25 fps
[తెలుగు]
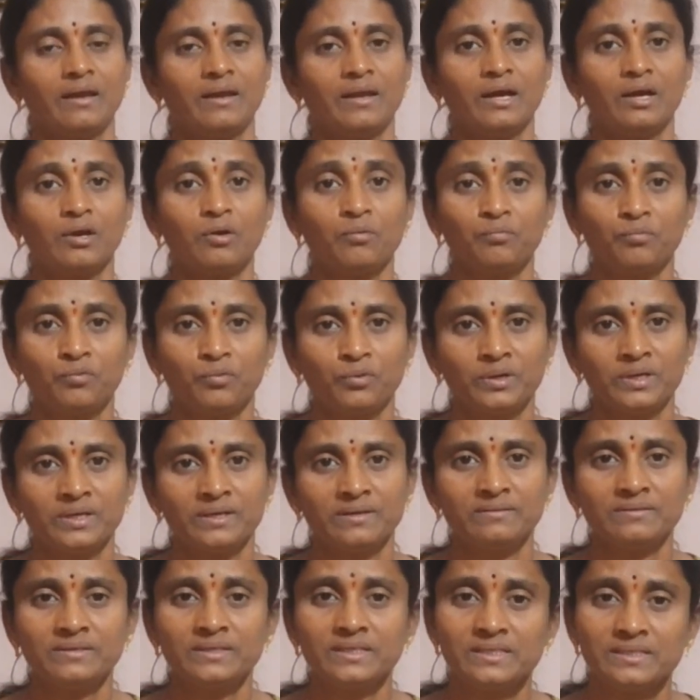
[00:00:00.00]
నాకు ఫోర్
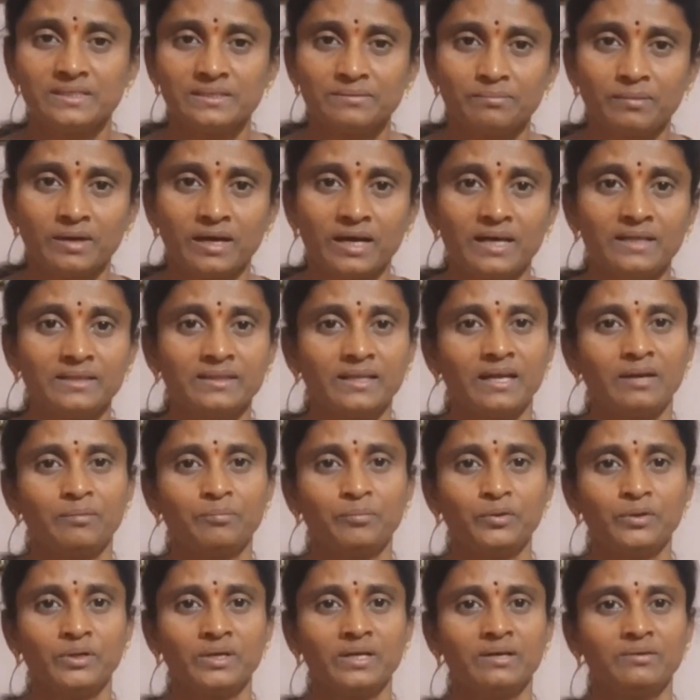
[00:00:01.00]
డేస్ నుంచి బాగా
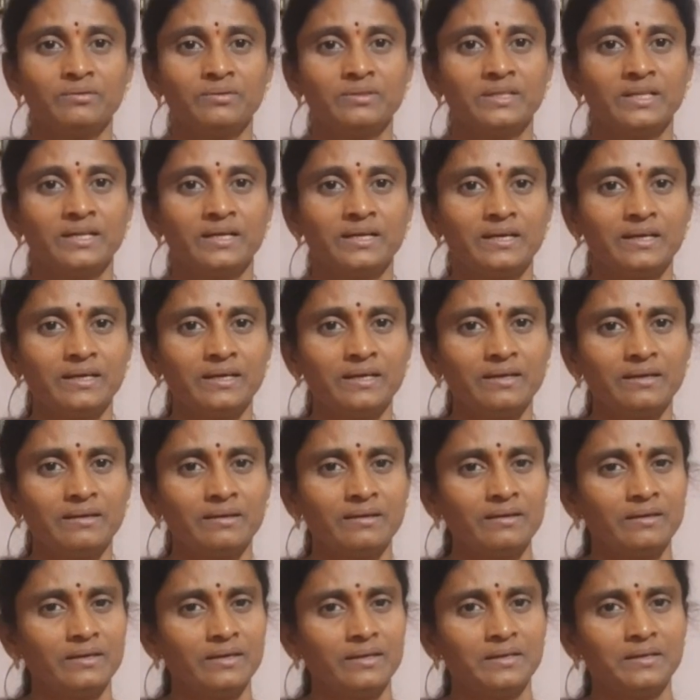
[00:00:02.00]
తలపోటుగా ఉందండి
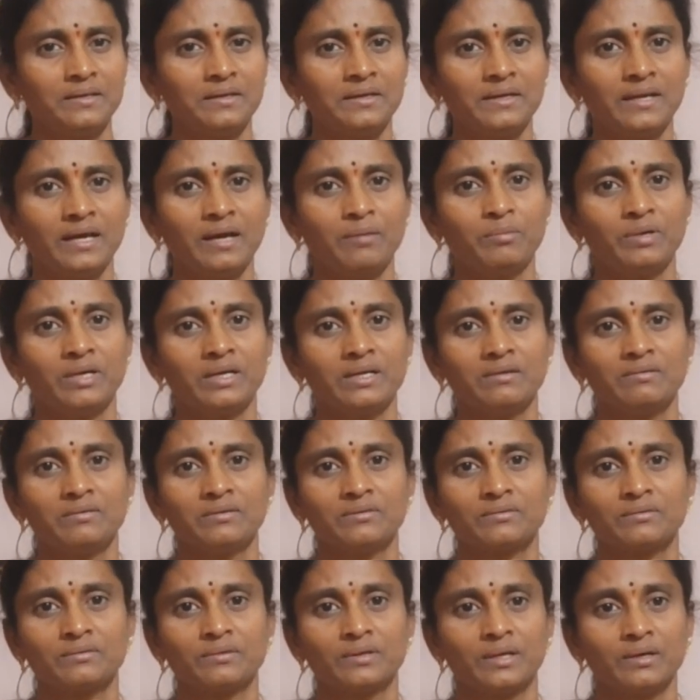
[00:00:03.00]
ఎన్ని ట్యాబ్లెట్లు
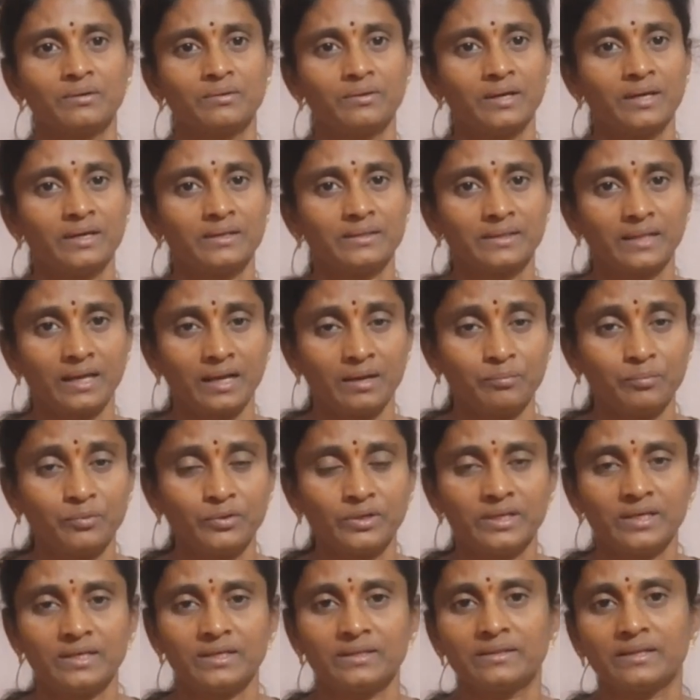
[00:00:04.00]
వేసుకున్నా కూడా
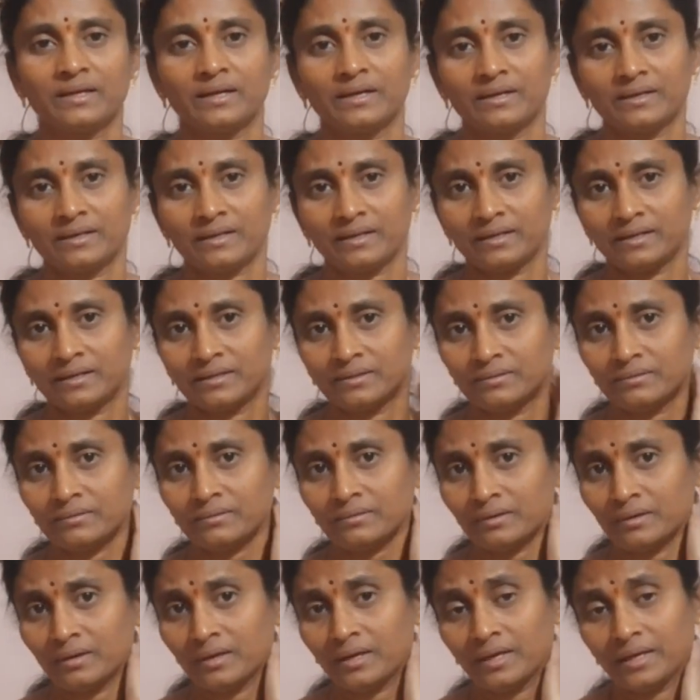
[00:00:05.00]
తలపోటు అనేది తగ్గటం లేదు
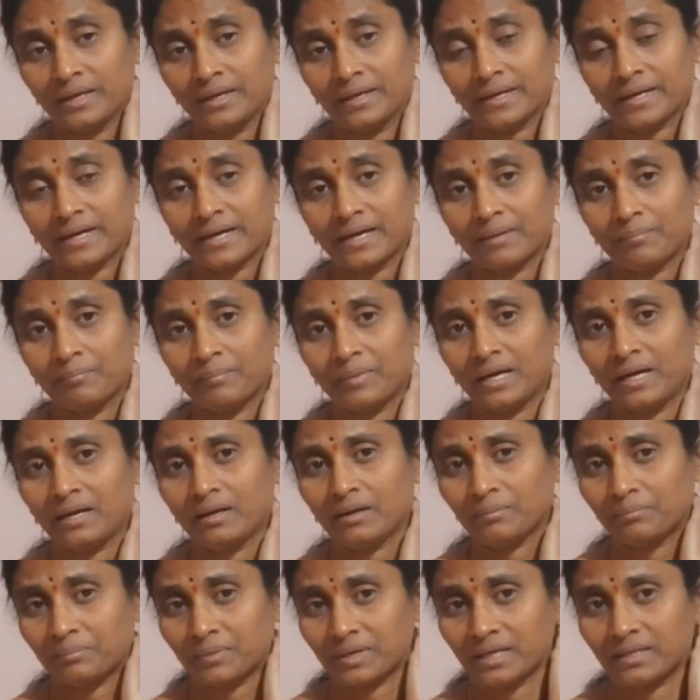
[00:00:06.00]
ఇక్కడ మెళ్ళ
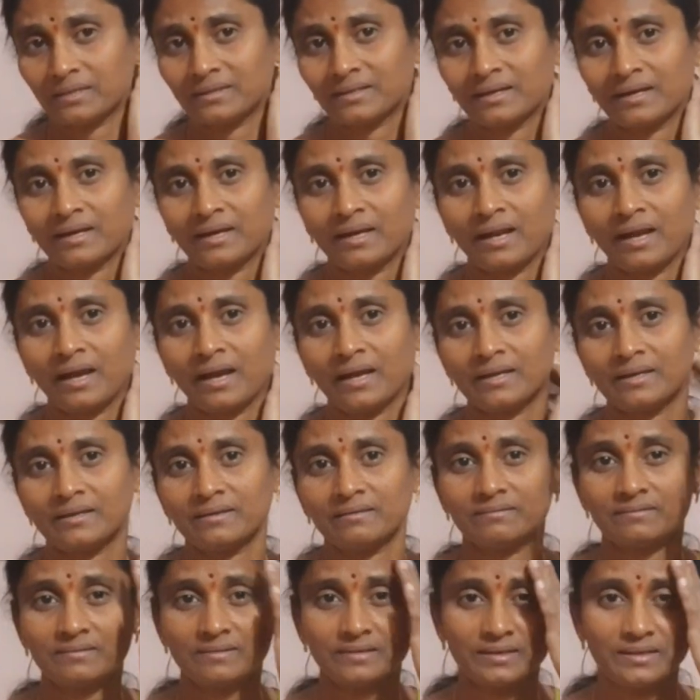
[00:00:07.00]
విపరీతంగా
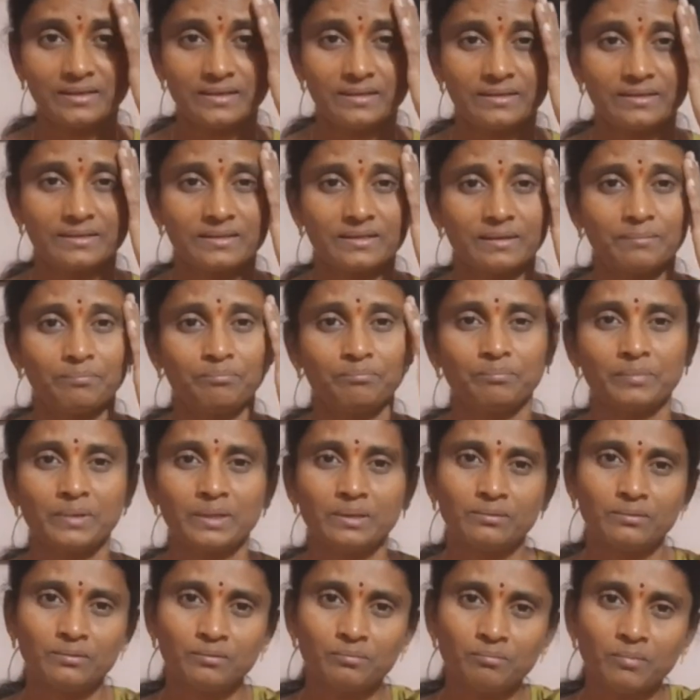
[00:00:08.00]
లాగేసి ఈ
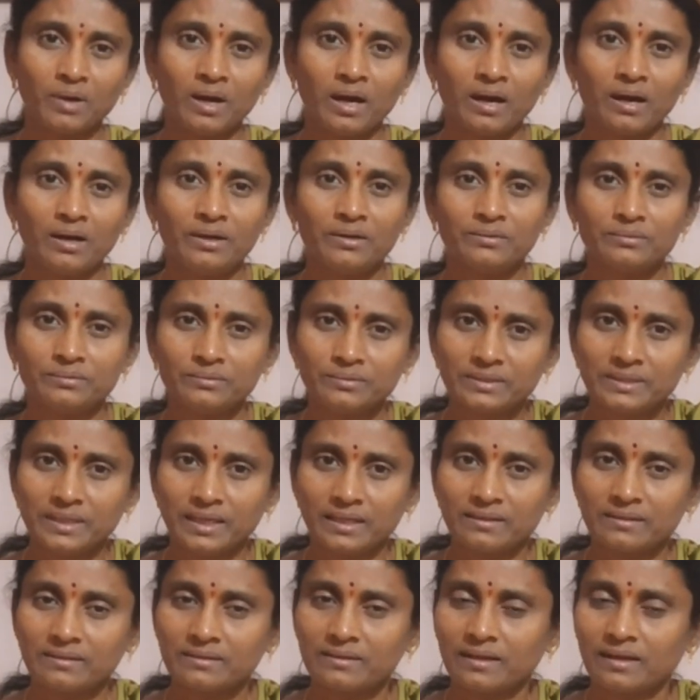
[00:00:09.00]
చెంపలు మాడు
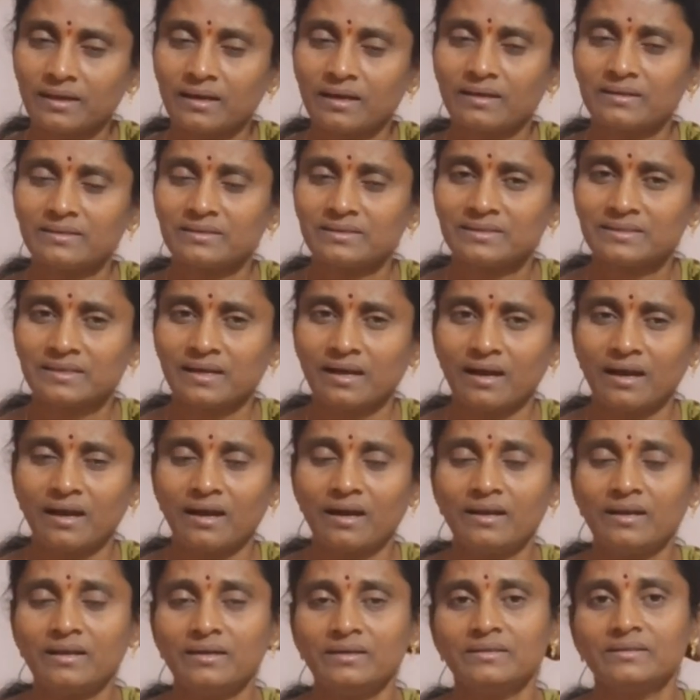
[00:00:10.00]
ఇదంతా
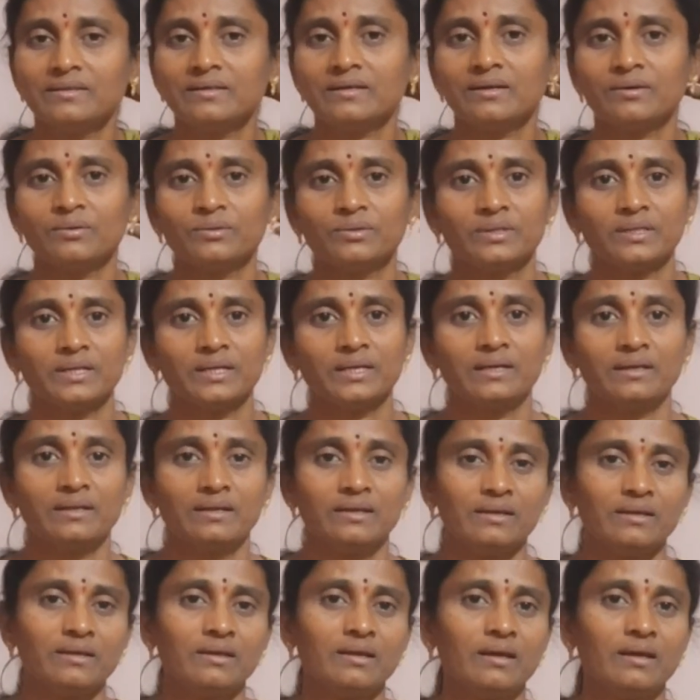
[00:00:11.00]
చాలా ఇదిగా ఉందండి